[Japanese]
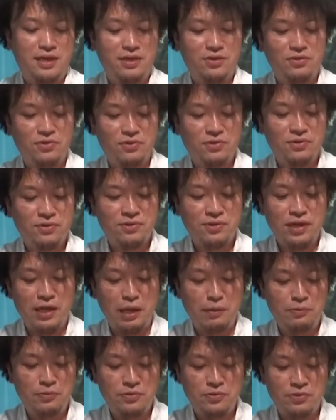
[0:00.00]
ロック
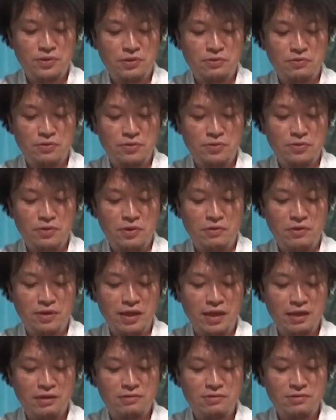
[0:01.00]
なエピソードでは
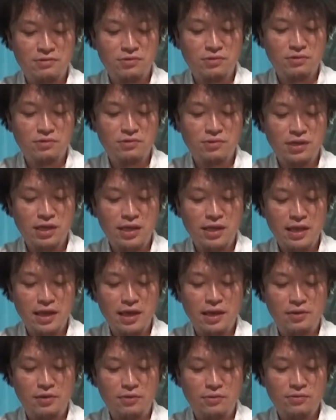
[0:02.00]
なく、ックで
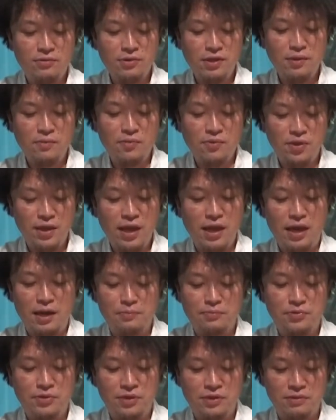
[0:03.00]
ない、ックでもない
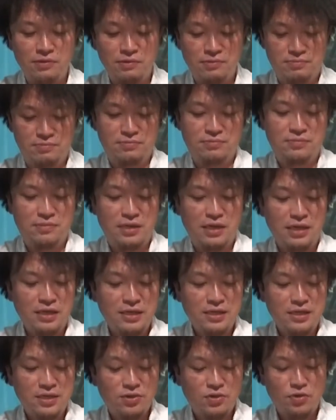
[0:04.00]
ハプニング。
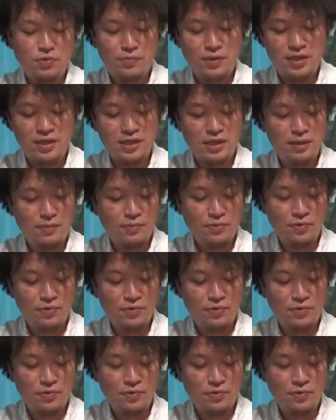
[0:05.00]
困った